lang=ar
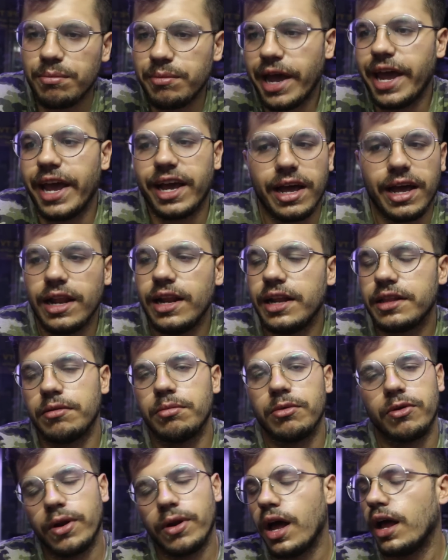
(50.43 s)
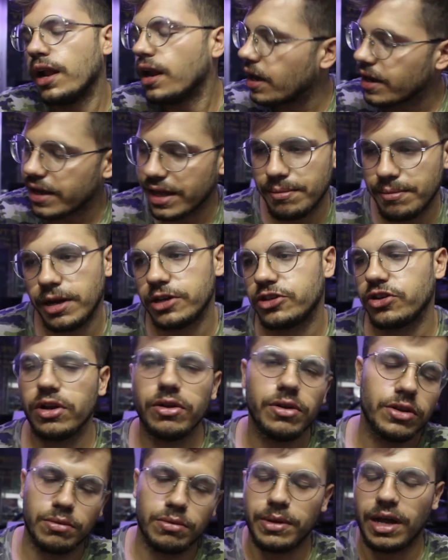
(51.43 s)
هيك قله مو لا لا كرمال
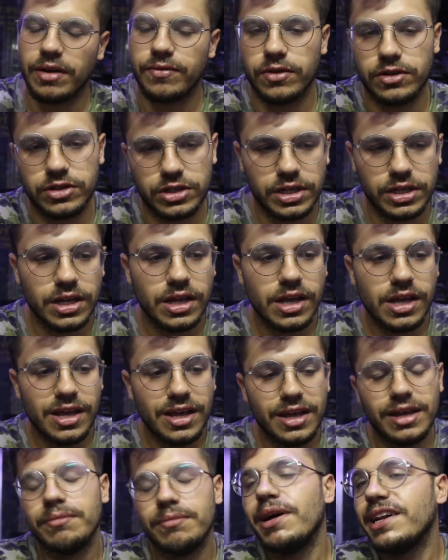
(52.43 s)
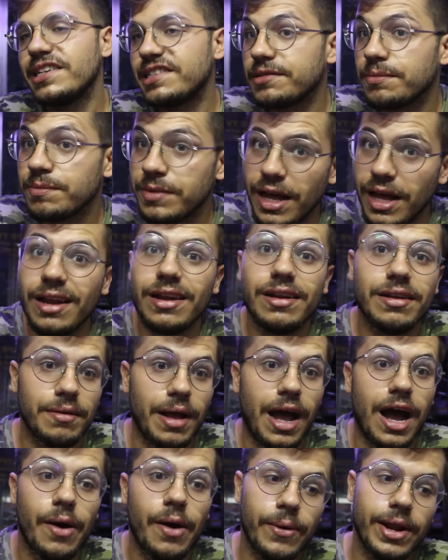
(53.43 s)
شغلي وانت بتعرفوا هالشيء بس بضل
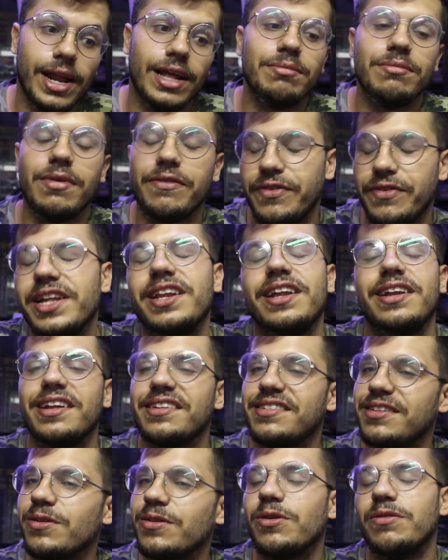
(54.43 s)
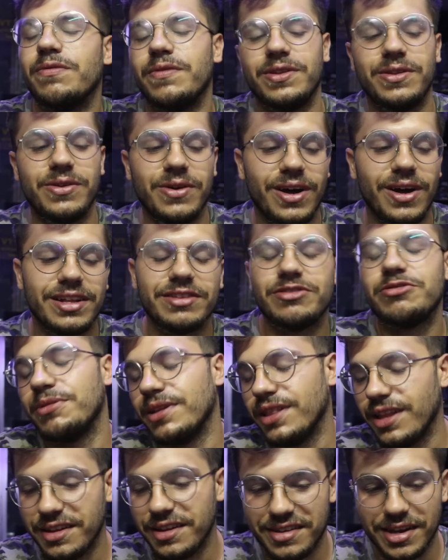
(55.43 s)
حاول قد ما فيني لكم فيديوهات
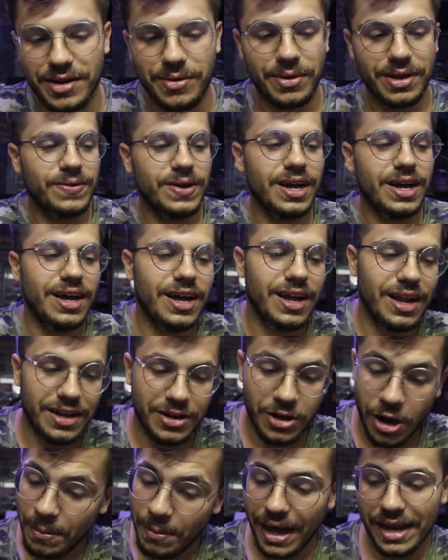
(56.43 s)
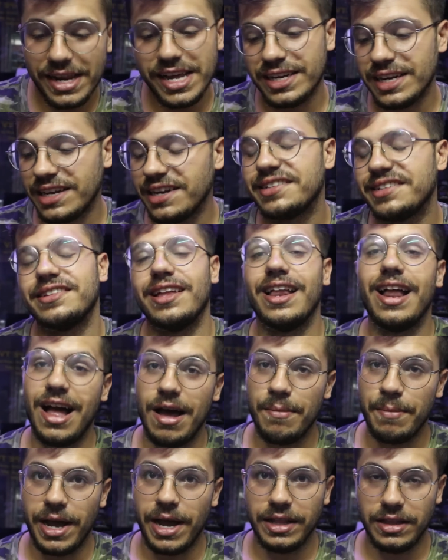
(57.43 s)
شو بدنا نساوي فاليوم حاليا انا
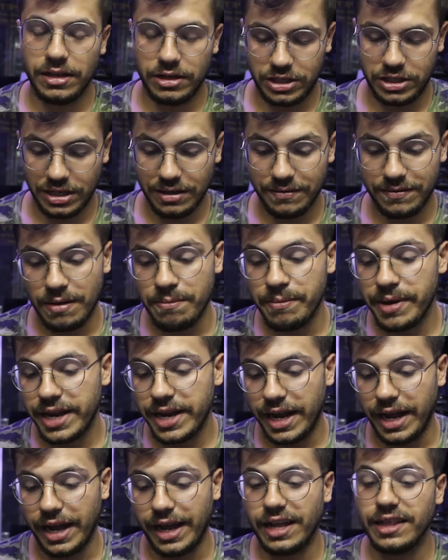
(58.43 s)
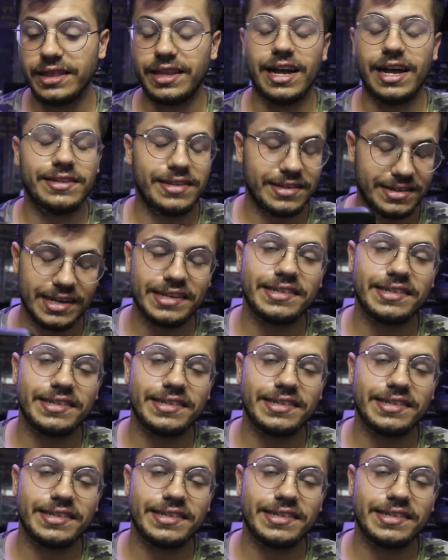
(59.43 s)
الصراحه ما عندي شيء فامبارح كنت على اساس